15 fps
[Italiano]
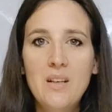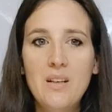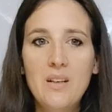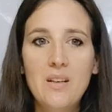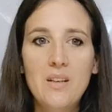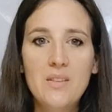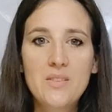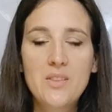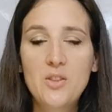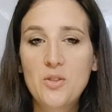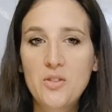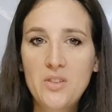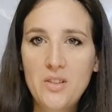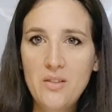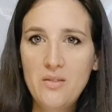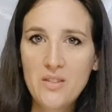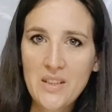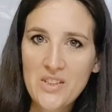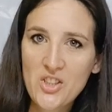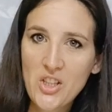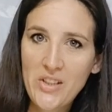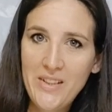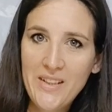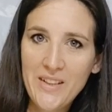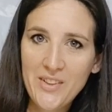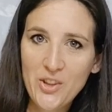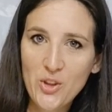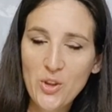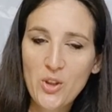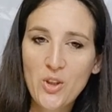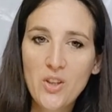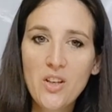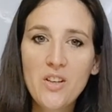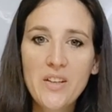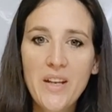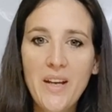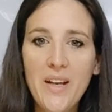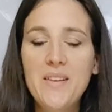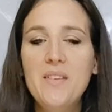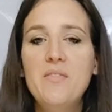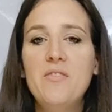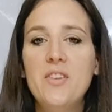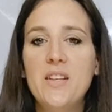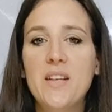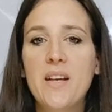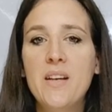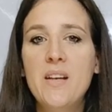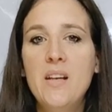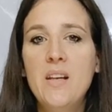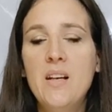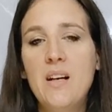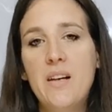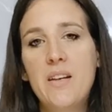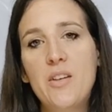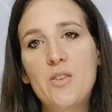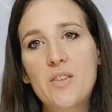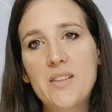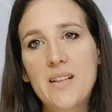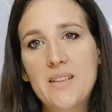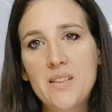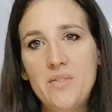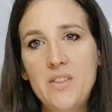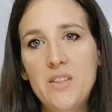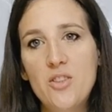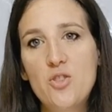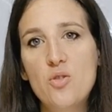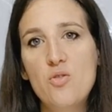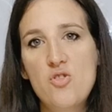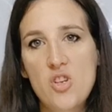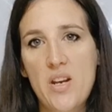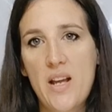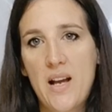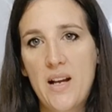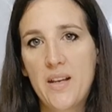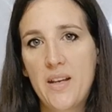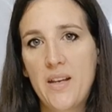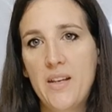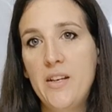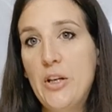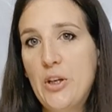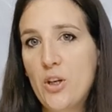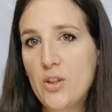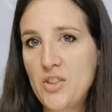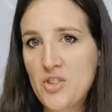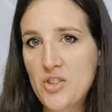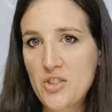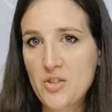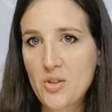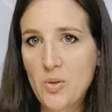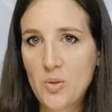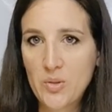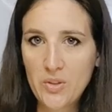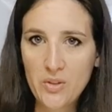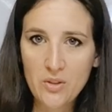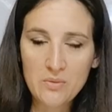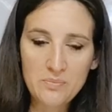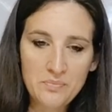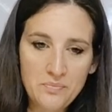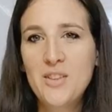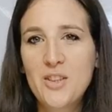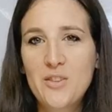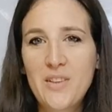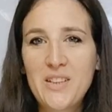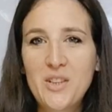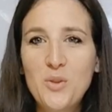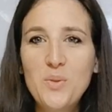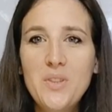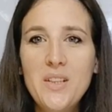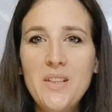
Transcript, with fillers: eh, si continua scegliendo il colore ed infine ricordatevi di aggiungere anche il codice sconto trovate tutti